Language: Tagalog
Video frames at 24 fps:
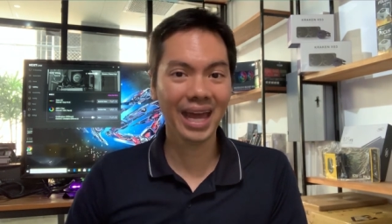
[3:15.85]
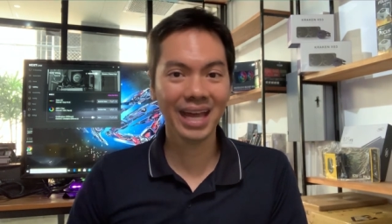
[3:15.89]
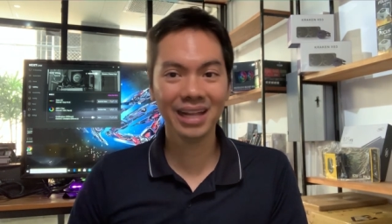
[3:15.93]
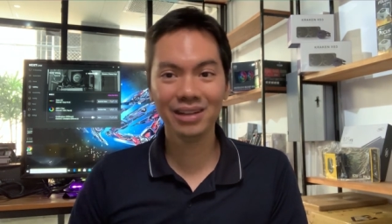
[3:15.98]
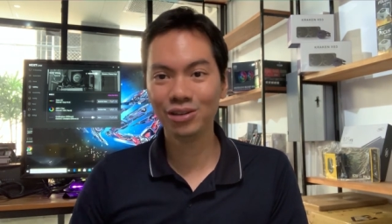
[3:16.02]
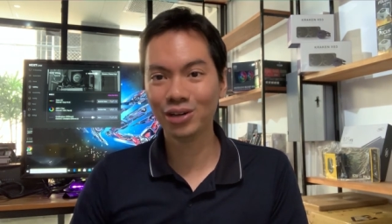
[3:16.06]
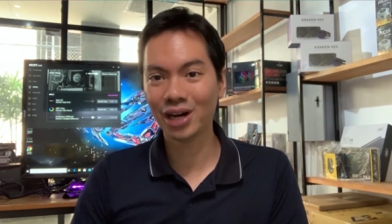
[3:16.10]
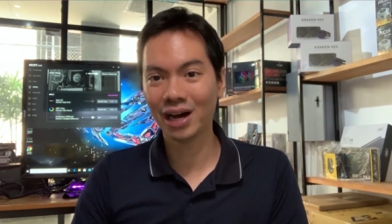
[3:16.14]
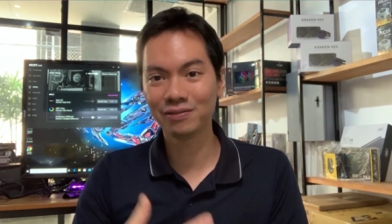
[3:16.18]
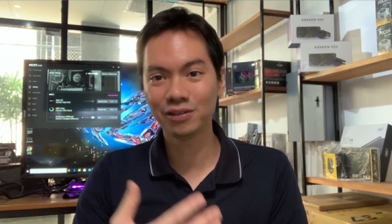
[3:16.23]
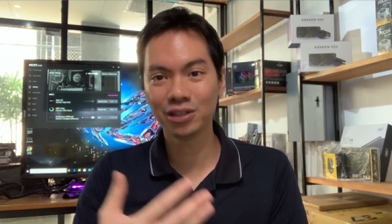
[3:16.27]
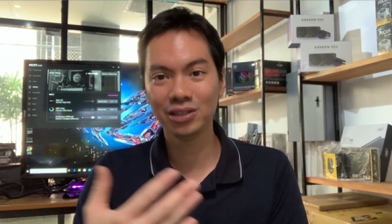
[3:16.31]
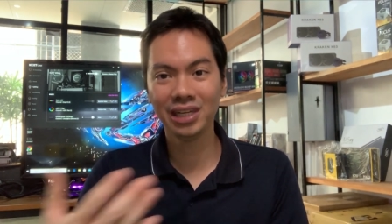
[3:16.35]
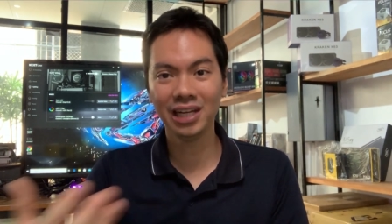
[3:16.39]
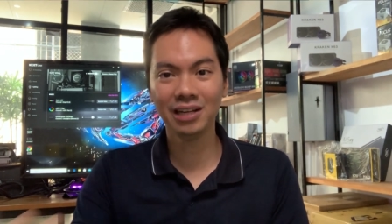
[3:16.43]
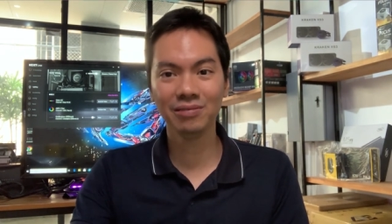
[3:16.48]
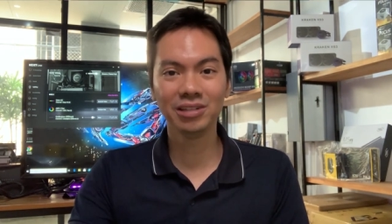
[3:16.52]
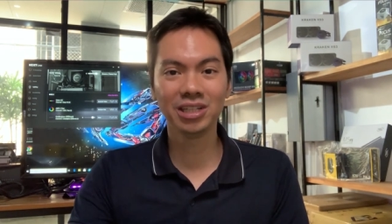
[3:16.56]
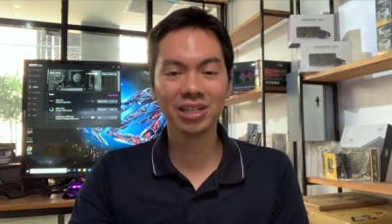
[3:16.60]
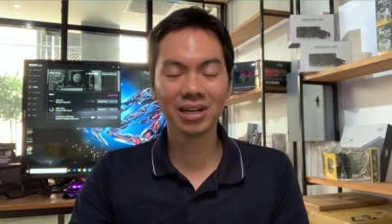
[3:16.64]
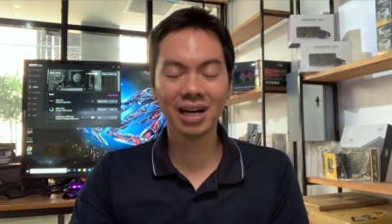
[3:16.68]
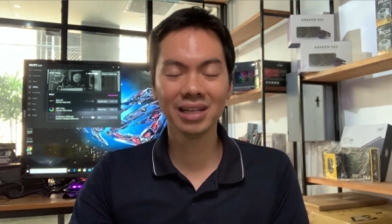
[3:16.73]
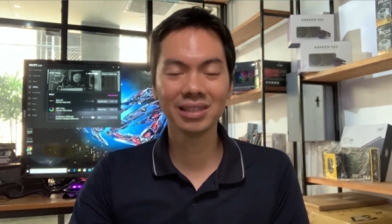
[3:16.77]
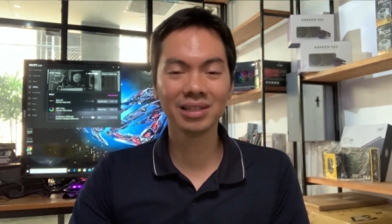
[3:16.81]
and you have to
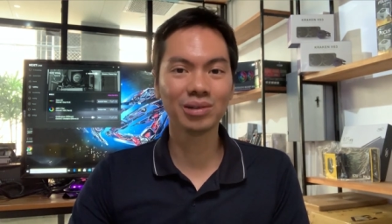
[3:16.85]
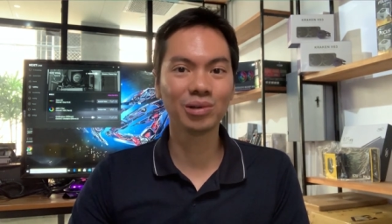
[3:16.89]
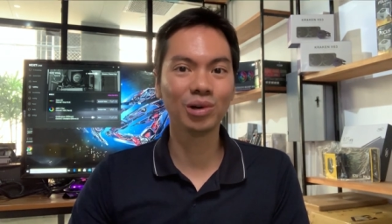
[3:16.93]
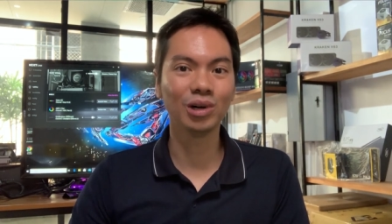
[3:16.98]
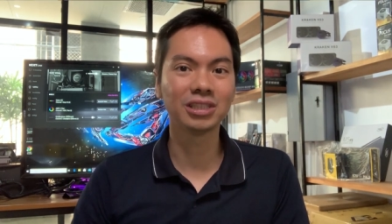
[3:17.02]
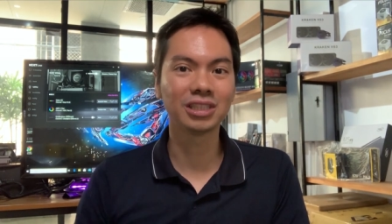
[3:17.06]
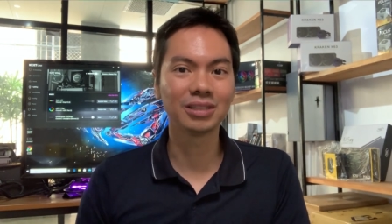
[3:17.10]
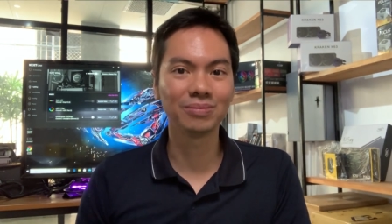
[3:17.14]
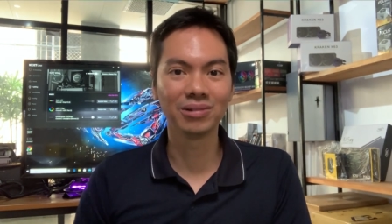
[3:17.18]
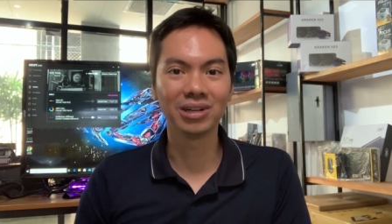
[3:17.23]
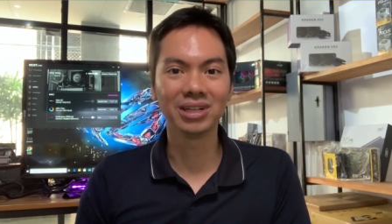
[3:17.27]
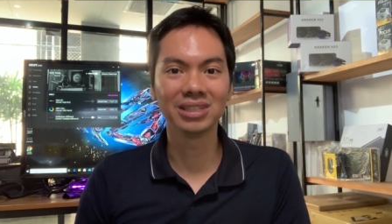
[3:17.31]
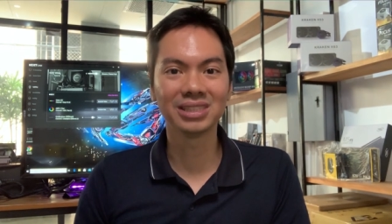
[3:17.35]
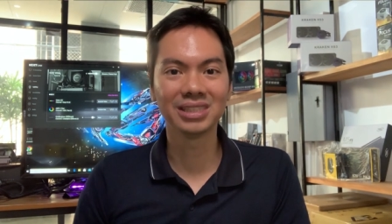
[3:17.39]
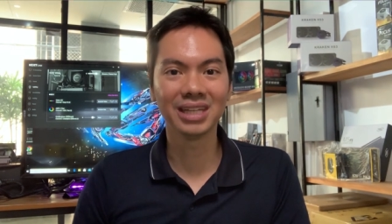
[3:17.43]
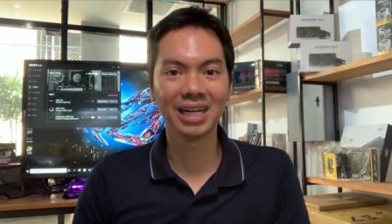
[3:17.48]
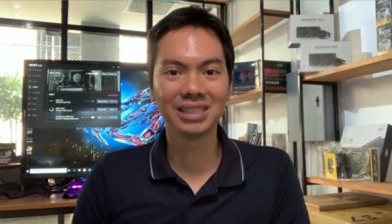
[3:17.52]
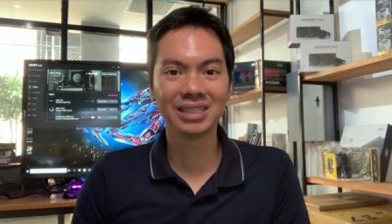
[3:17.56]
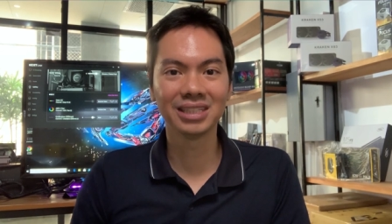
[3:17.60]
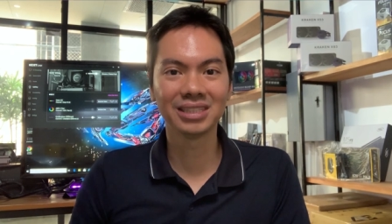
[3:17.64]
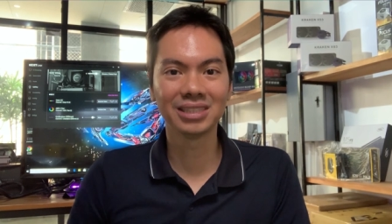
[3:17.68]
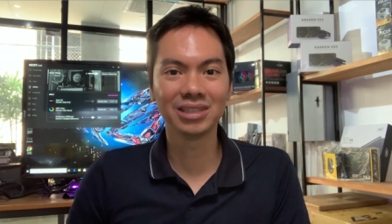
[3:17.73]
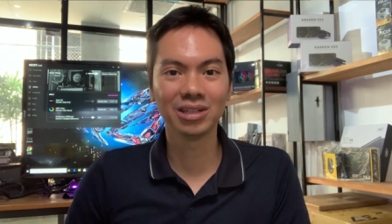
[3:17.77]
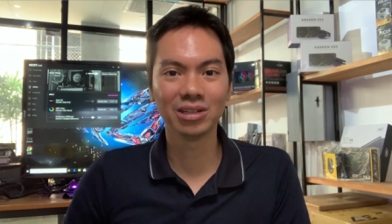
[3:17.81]
deal with your other customers,
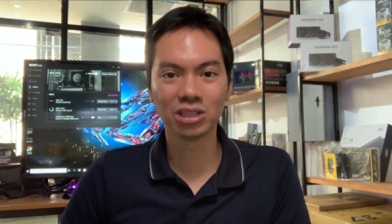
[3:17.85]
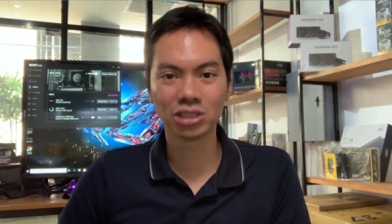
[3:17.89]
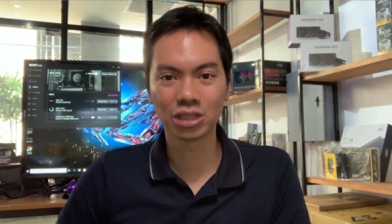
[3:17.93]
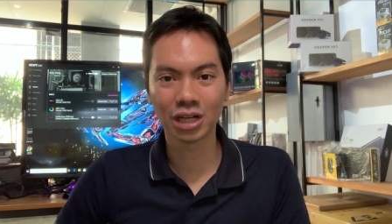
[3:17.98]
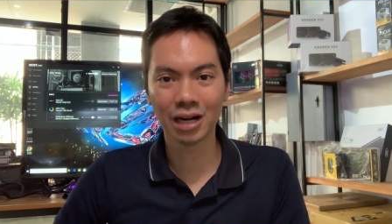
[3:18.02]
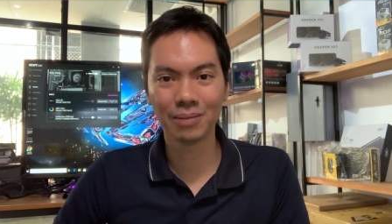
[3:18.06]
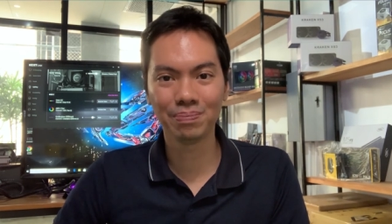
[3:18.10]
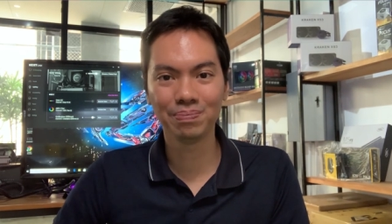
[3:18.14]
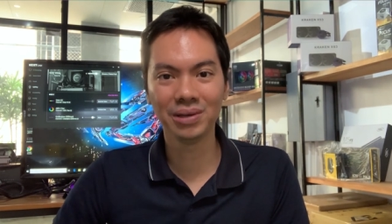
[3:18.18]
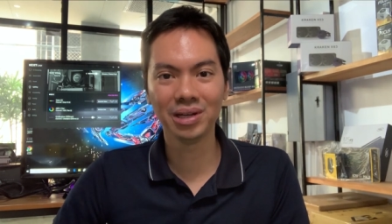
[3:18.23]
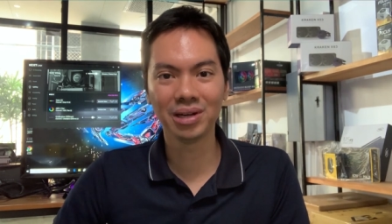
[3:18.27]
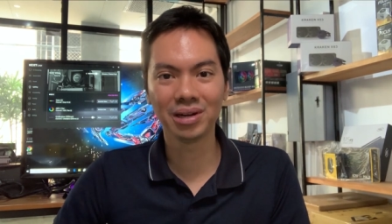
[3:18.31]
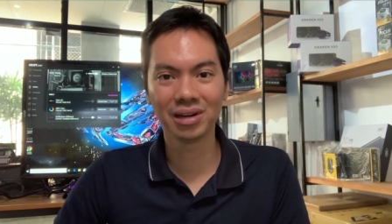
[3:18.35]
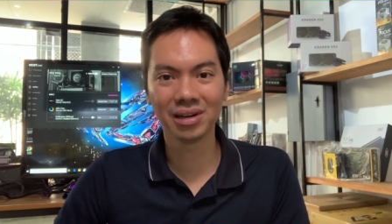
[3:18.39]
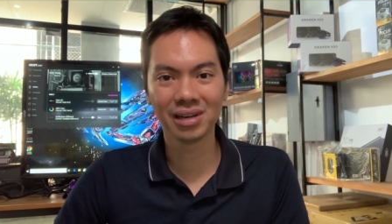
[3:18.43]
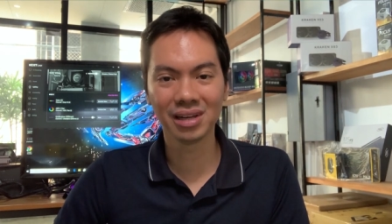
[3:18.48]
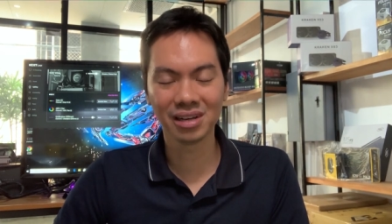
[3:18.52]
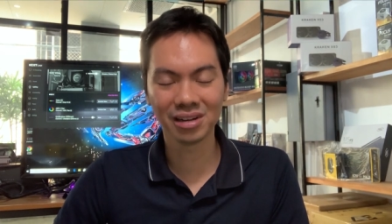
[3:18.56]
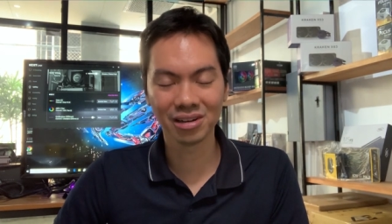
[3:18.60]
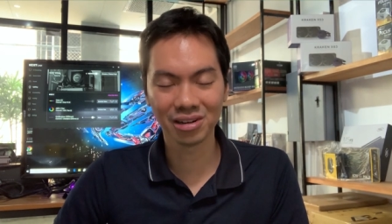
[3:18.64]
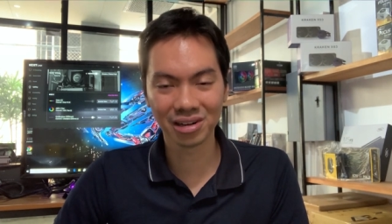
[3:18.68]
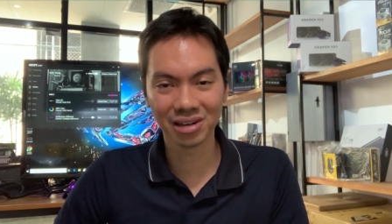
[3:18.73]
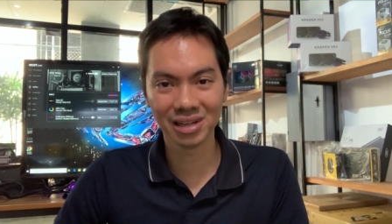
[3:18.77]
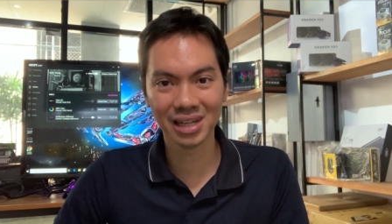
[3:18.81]
not just your Shopee or
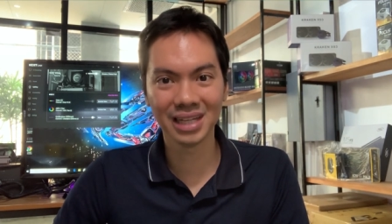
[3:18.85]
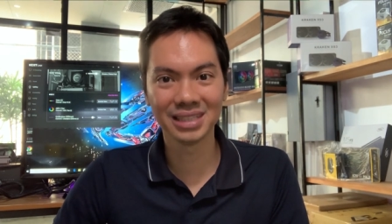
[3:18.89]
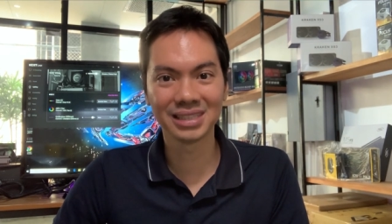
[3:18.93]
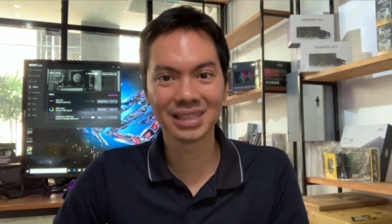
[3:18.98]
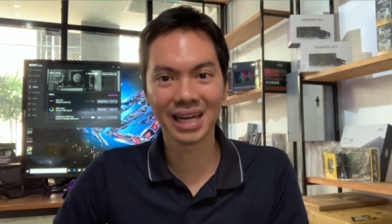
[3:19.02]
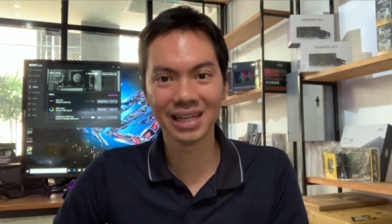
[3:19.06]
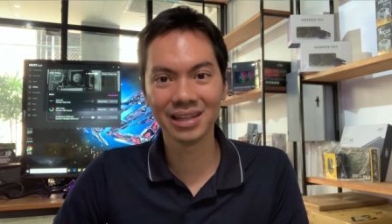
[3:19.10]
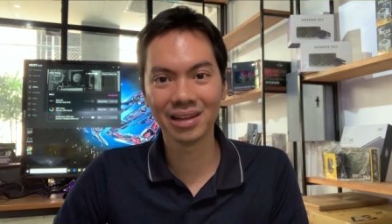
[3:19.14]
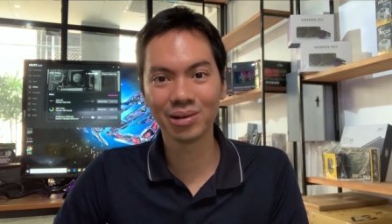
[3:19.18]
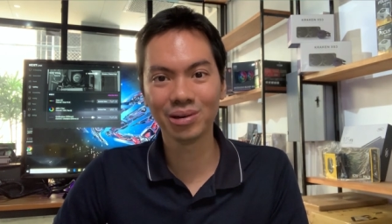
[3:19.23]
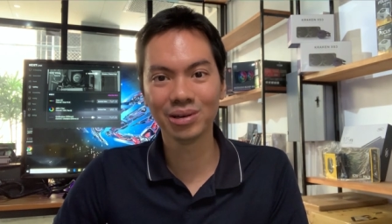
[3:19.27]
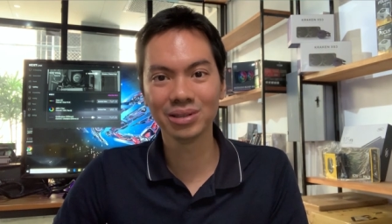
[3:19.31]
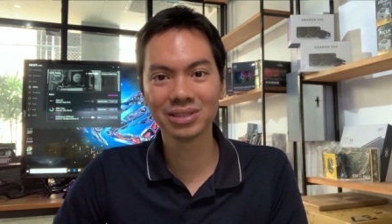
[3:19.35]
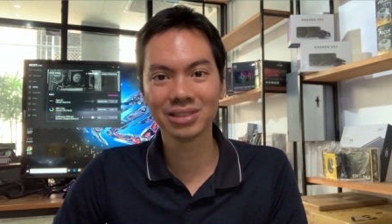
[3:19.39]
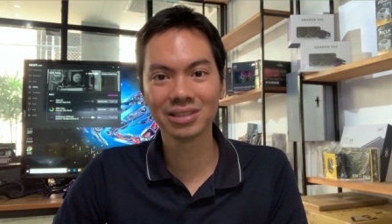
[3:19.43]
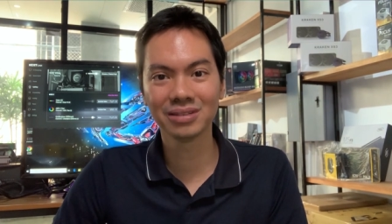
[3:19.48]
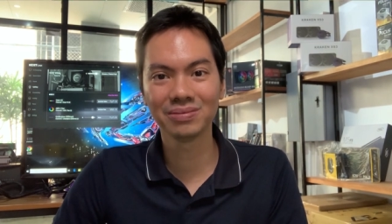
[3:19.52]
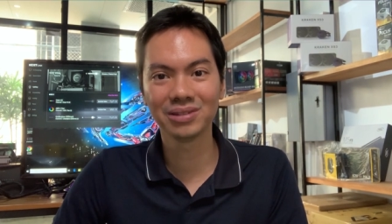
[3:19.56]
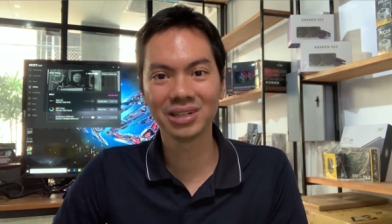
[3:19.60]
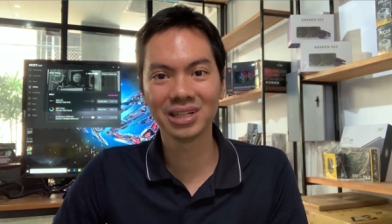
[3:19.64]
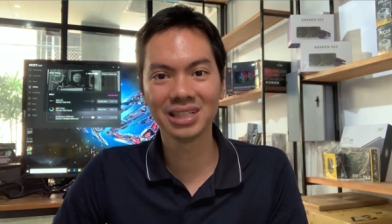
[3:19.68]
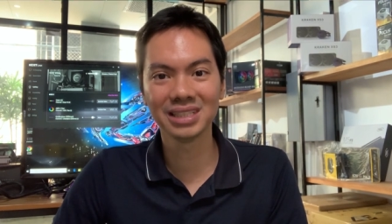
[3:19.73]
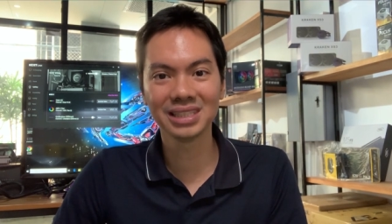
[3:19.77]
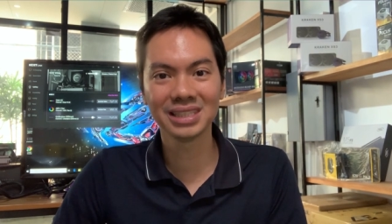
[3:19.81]
your Lazada
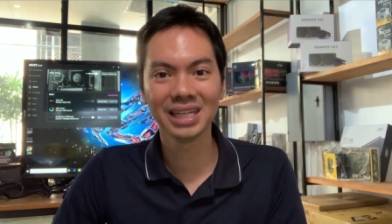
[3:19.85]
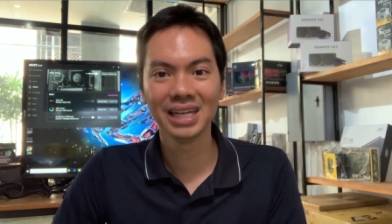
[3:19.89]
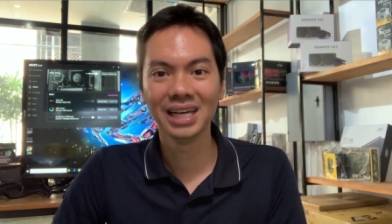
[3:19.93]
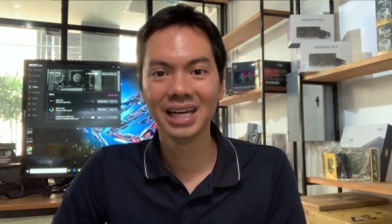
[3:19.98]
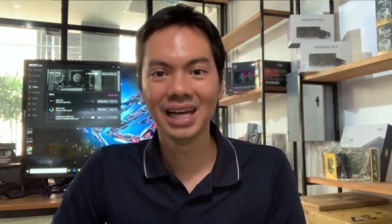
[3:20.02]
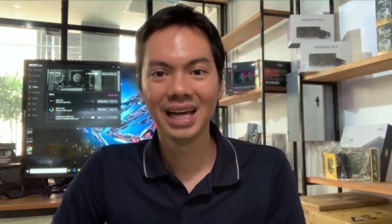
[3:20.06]
customers.